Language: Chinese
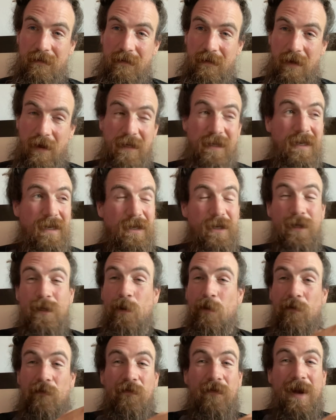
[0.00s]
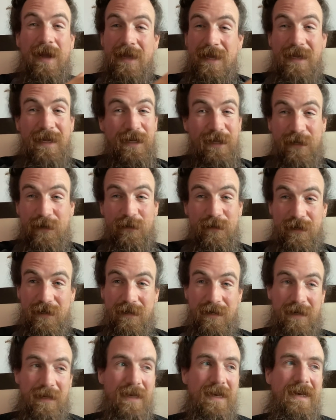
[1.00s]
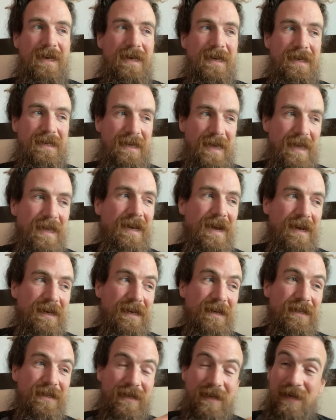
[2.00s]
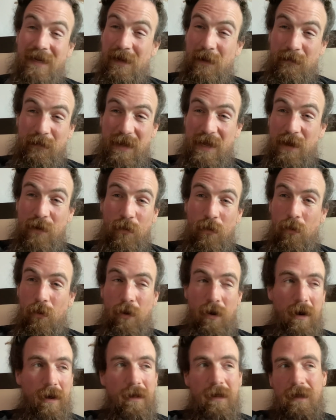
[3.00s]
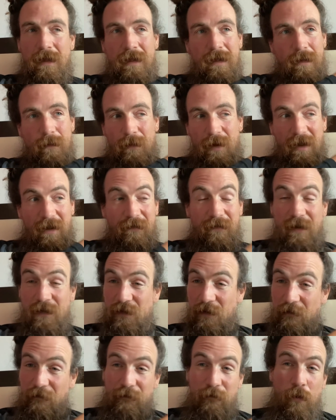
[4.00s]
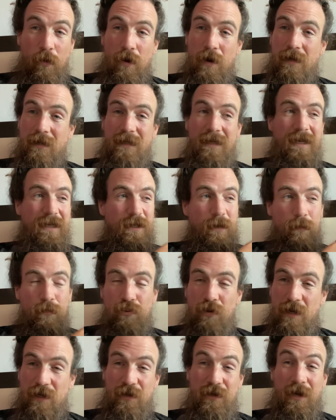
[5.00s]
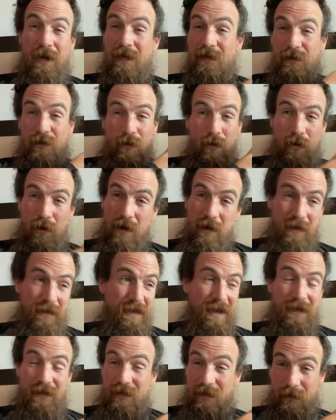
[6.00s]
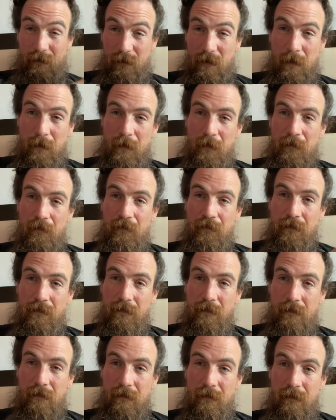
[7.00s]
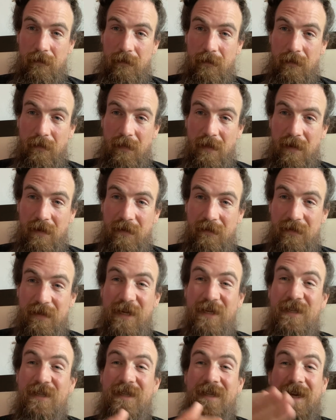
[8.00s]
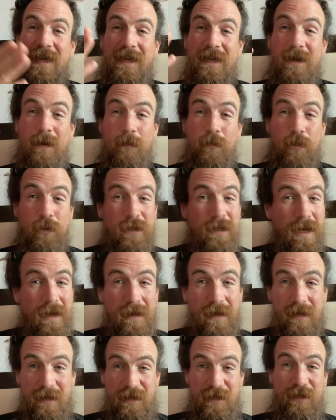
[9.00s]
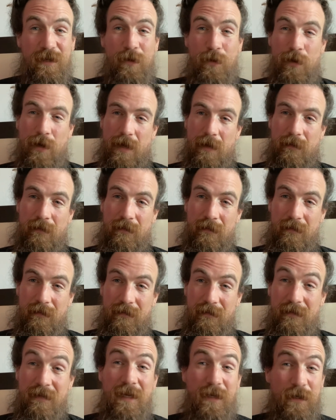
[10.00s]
而且各种翻译是不是也应该跟着那个“逼我”把它翻成 force 还是 pressure 还是 coerce 还是什么？但是在一个不健康的社会。在